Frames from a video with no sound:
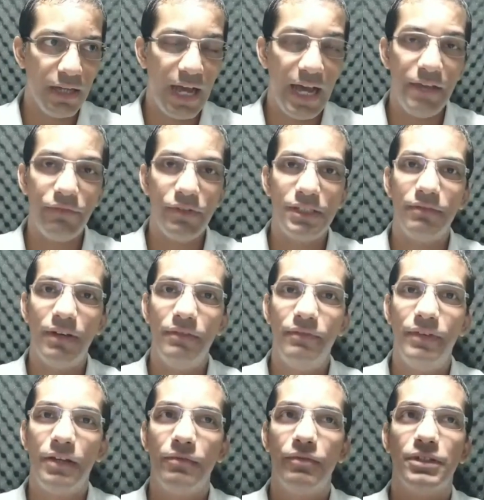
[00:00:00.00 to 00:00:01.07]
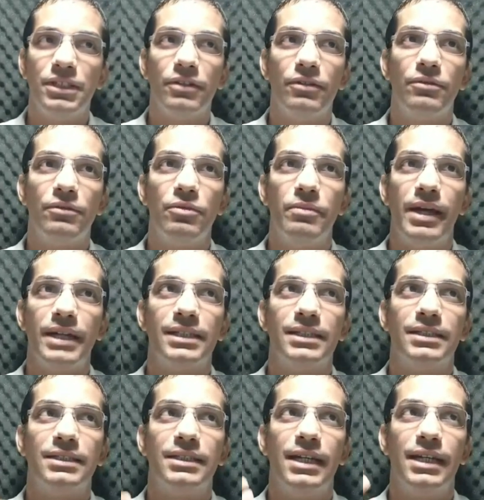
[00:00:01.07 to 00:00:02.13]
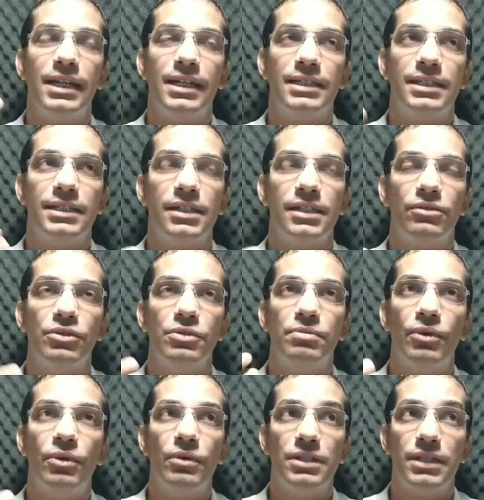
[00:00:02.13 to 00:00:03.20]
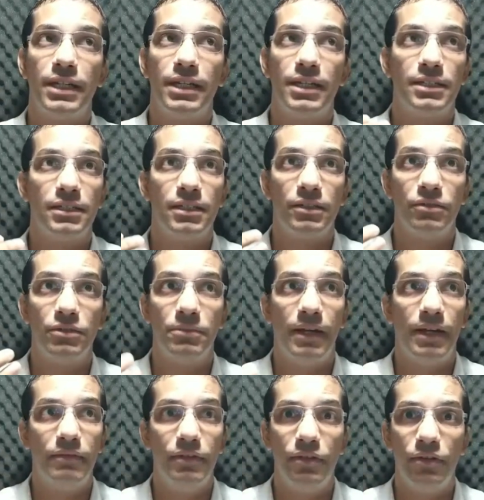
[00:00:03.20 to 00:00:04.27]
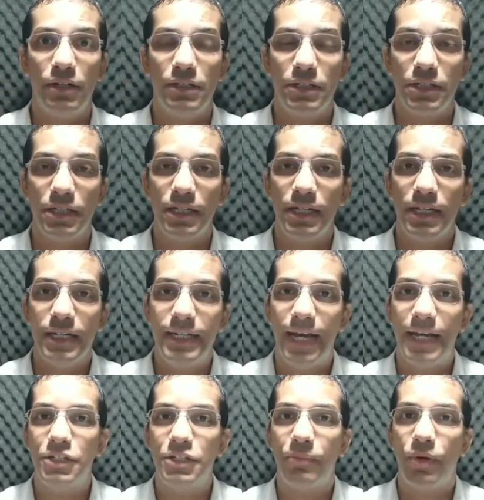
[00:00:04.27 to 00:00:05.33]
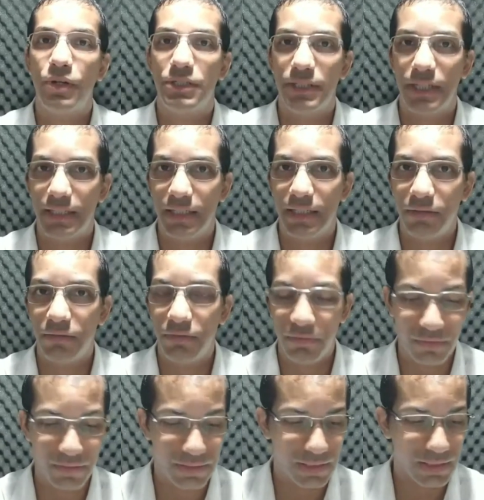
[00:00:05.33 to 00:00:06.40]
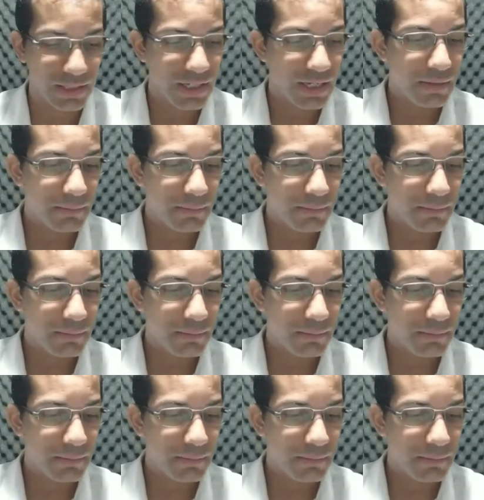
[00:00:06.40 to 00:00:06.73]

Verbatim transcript: Aí você vai ver que você começa a ter aquelas sensações boas, aquelas sensações maravilhosas, e a resposta já está dentro de você.